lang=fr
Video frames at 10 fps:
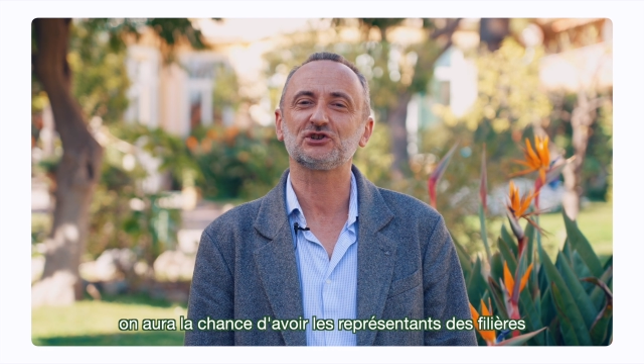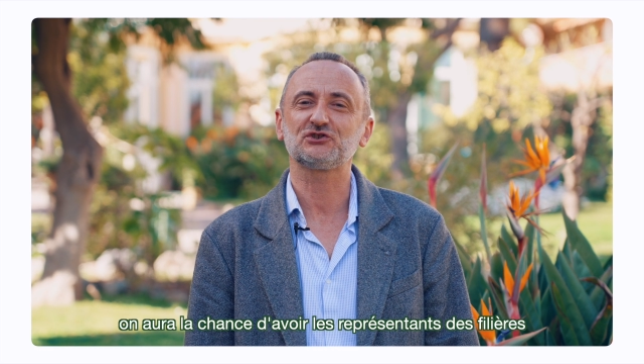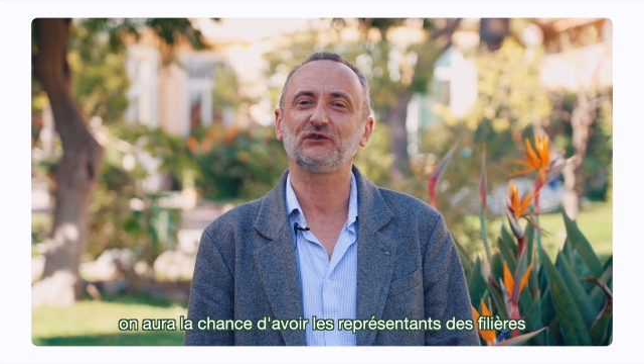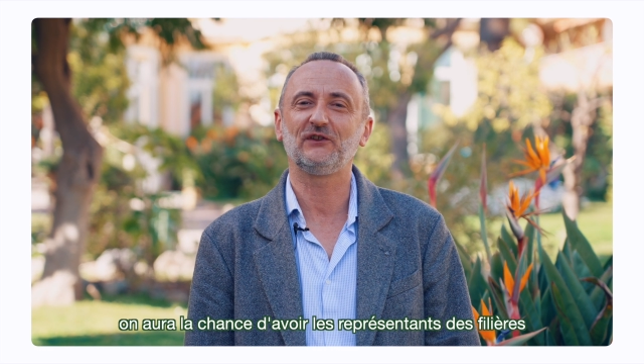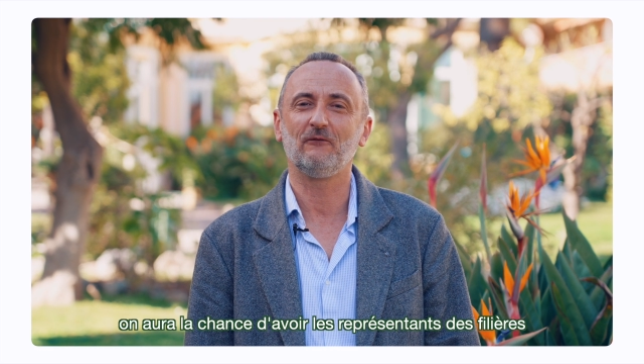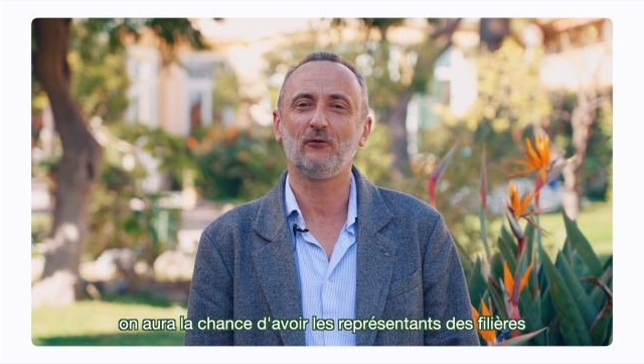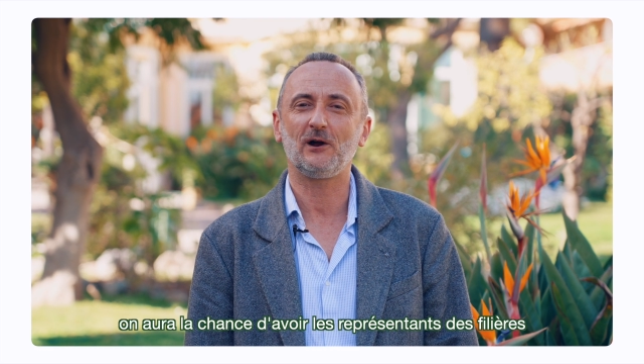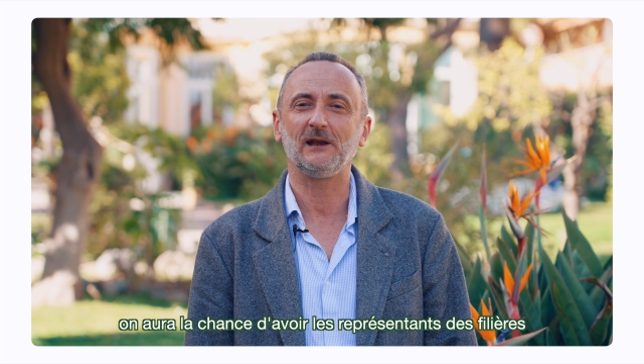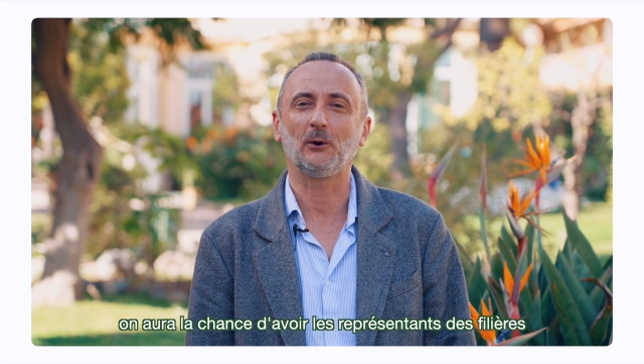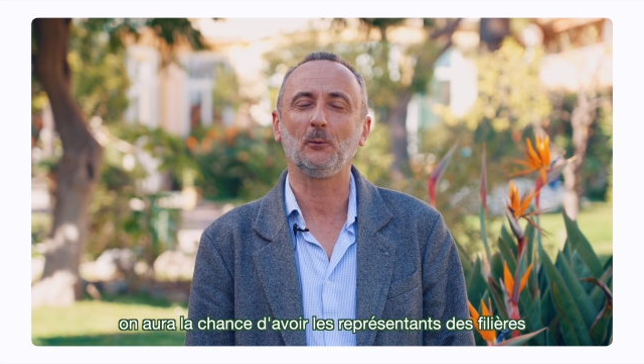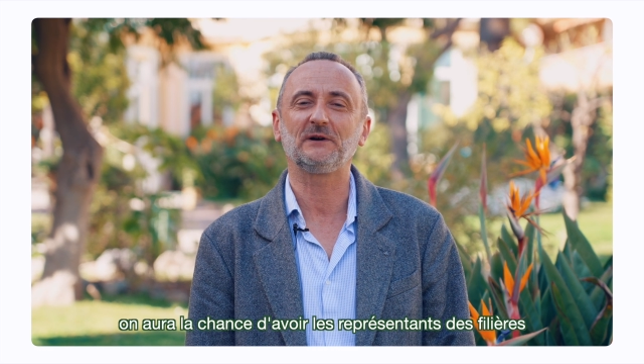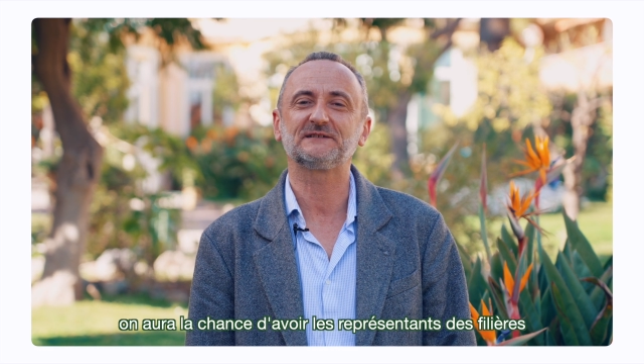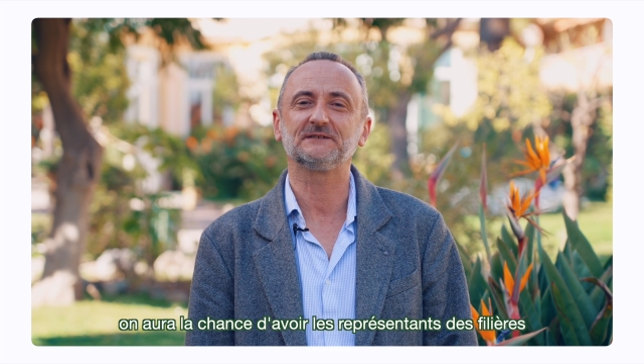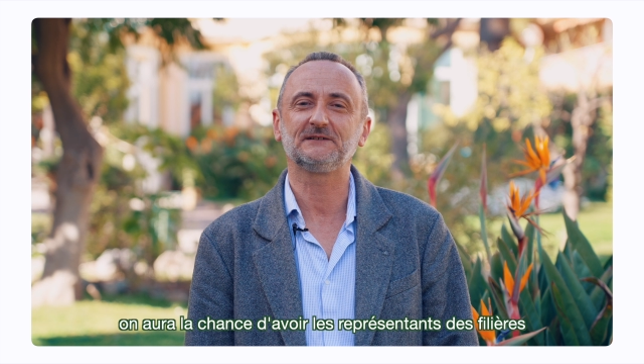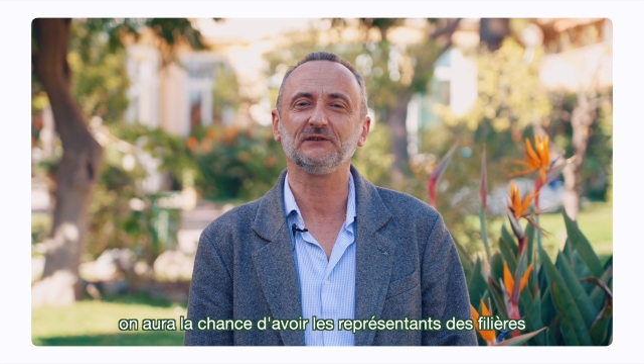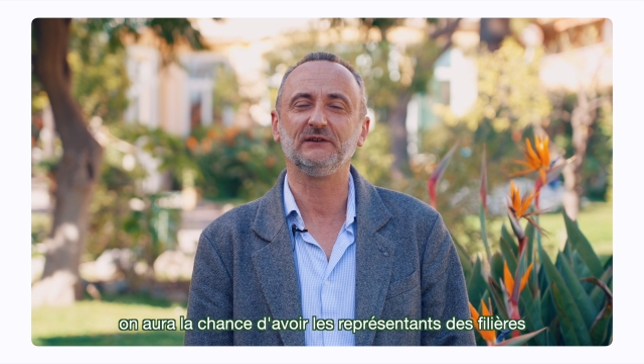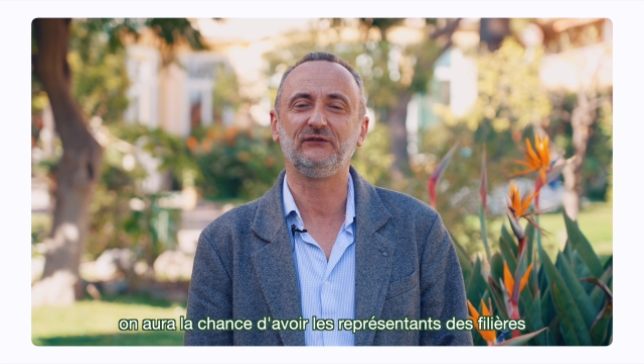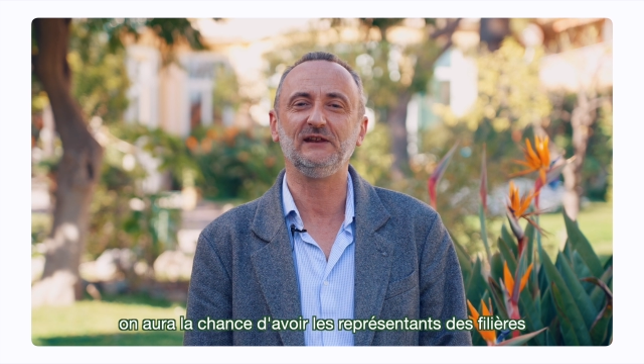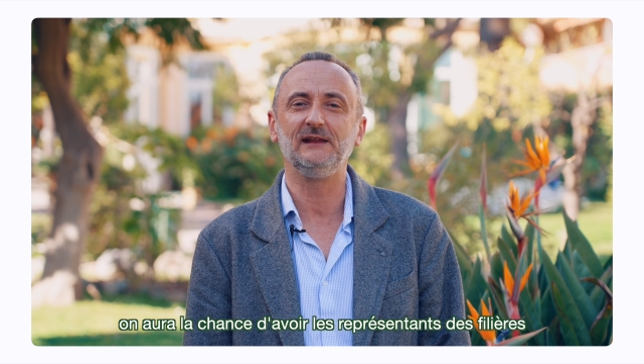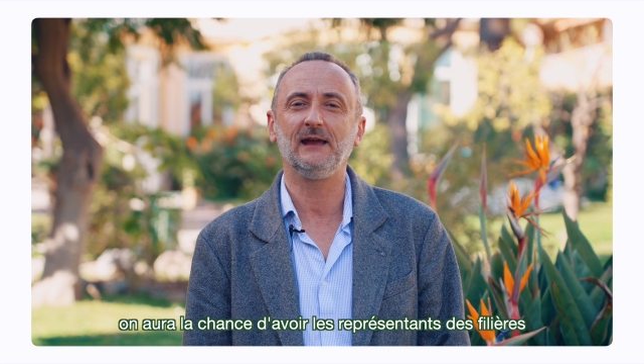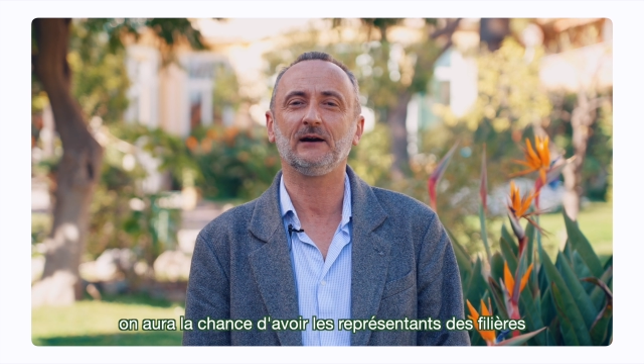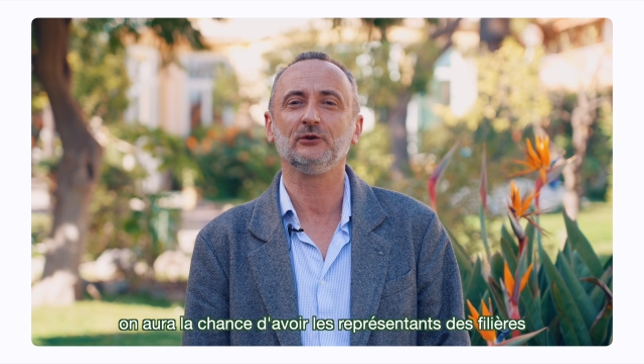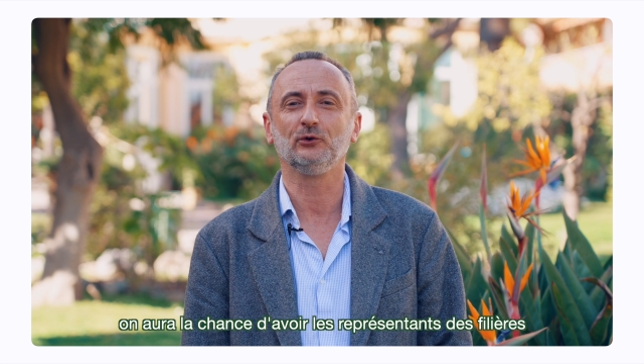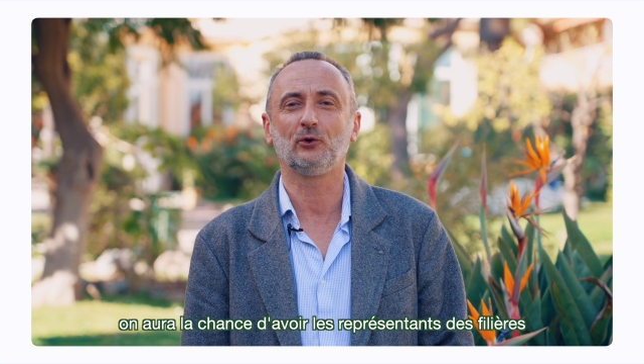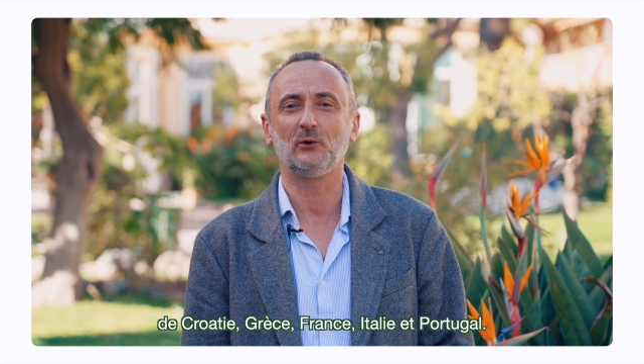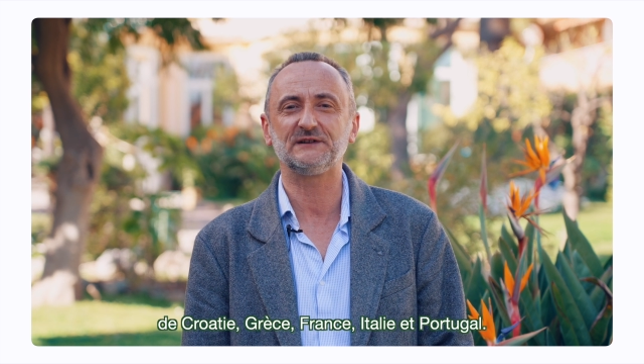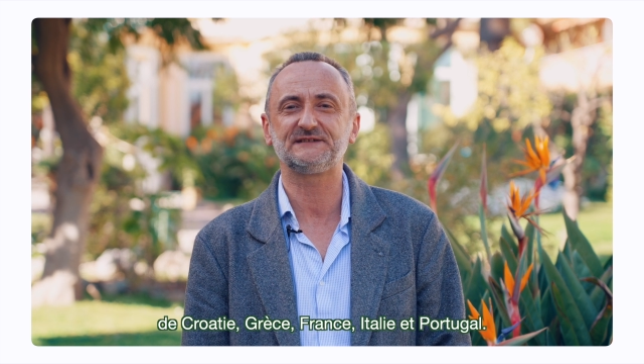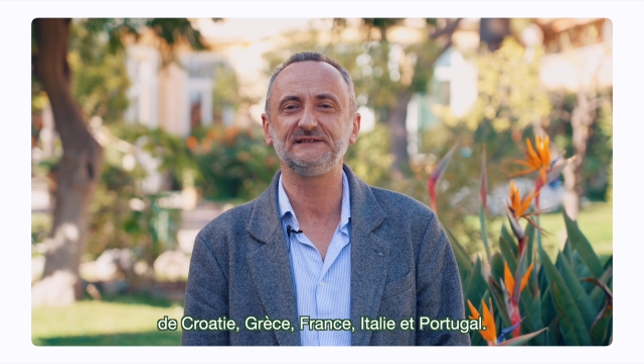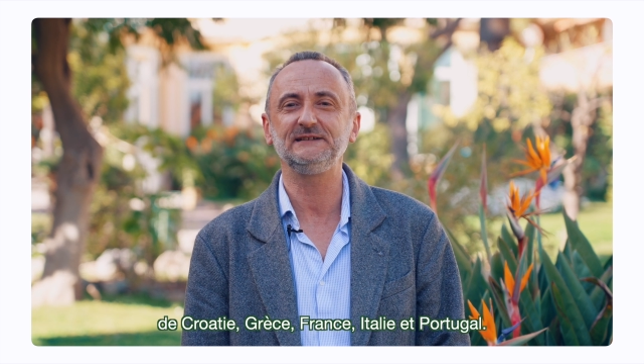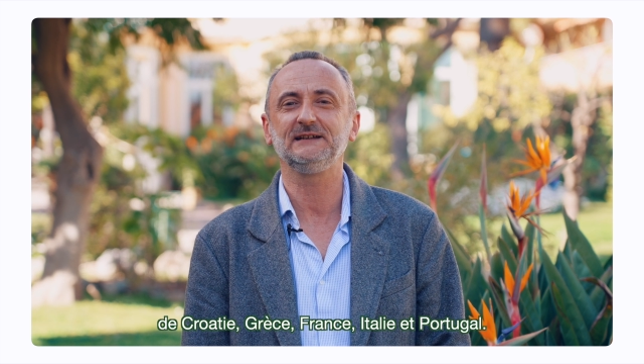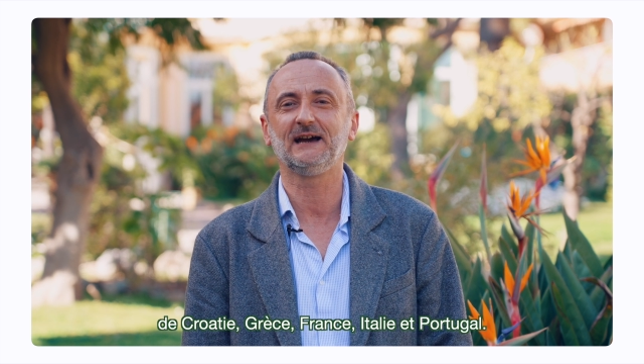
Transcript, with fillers: la chance d'avoir les représentants des filières de Croatie,